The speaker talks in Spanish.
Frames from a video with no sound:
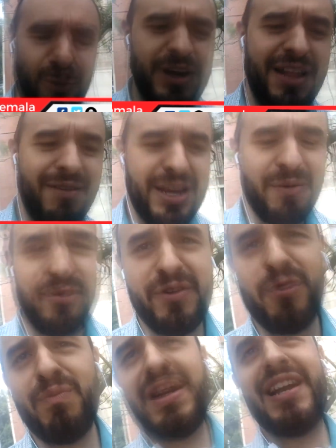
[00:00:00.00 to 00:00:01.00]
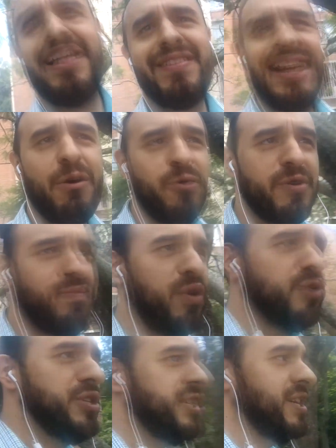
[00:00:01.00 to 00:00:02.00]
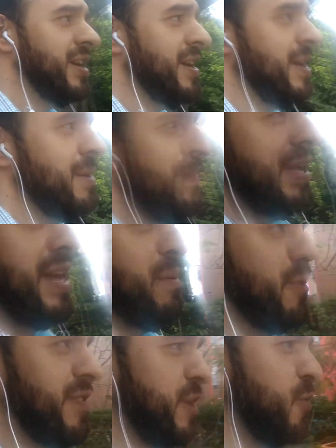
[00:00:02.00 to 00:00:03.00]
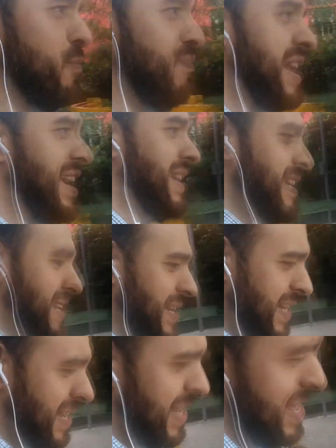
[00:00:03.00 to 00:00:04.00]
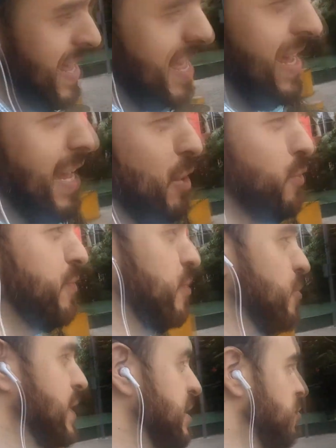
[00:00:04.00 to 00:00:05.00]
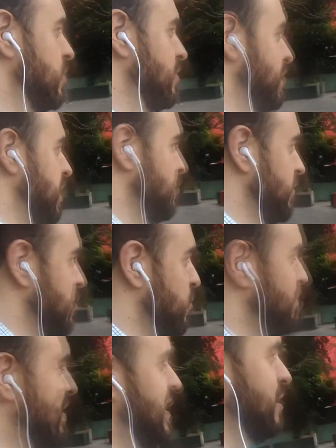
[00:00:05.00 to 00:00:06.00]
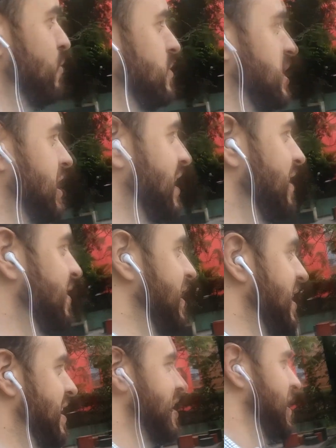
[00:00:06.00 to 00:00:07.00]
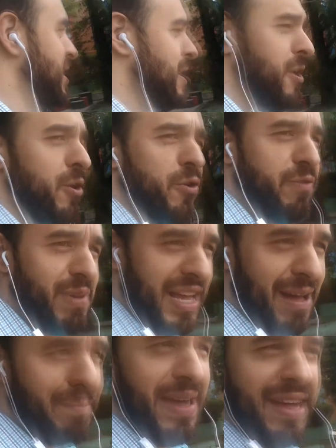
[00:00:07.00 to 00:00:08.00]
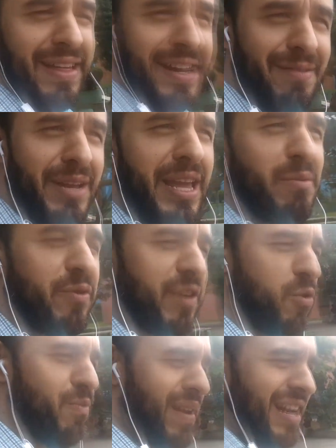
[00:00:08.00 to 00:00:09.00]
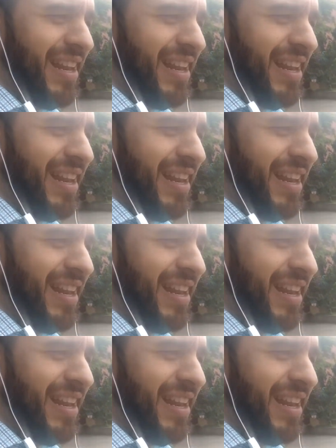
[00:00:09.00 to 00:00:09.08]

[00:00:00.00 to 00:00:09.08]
veníamos a comprar las Delaware Punch, veníamos a comprar eh, los tronitos, veníamos a comprar los chicles de los picapiedras, veníamos a comprar las